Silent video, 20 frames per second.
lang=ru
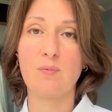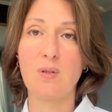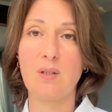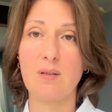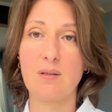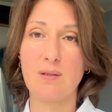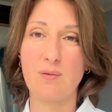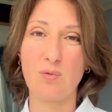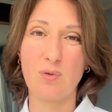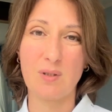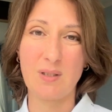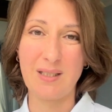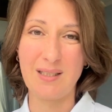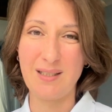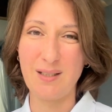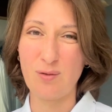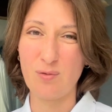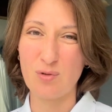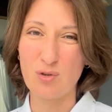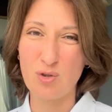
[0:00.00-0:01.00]
Вот эти вот
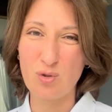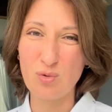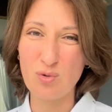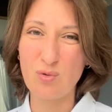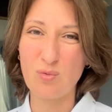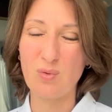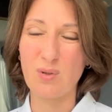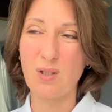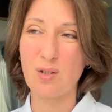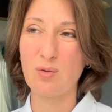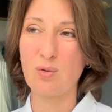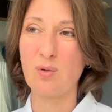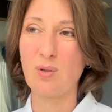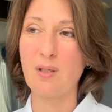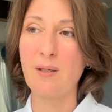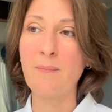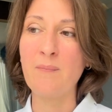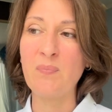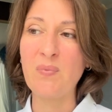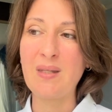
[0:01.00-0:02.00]
такие вот чувства,
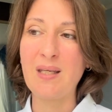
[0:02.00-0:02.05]
которые